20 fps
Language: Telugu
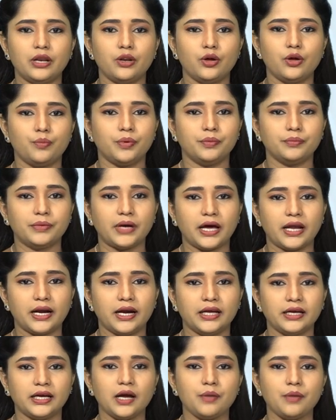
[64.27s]
లోపం
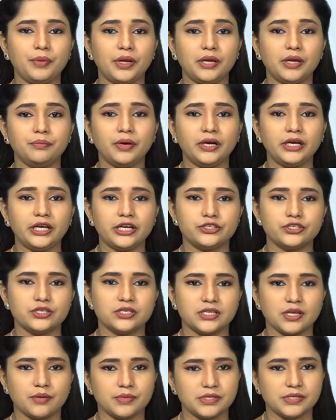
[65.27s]
కారణంగా పిగ్మెంటేషన్
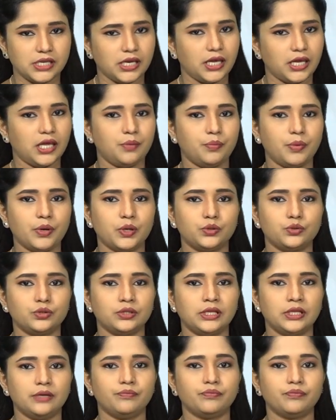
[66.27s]
సమస్య ఏర్పడుతుంది